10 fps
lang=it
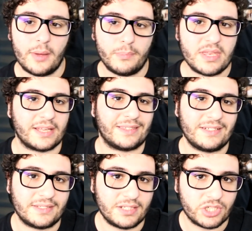mi
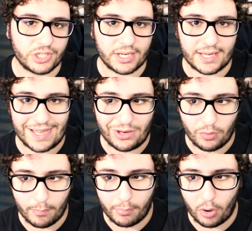rattristisce e
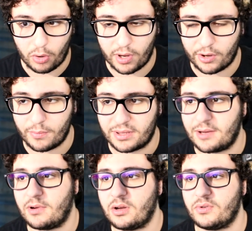non poco, ecco
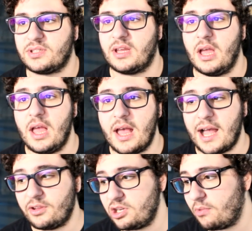mettiamola così. Ad ogni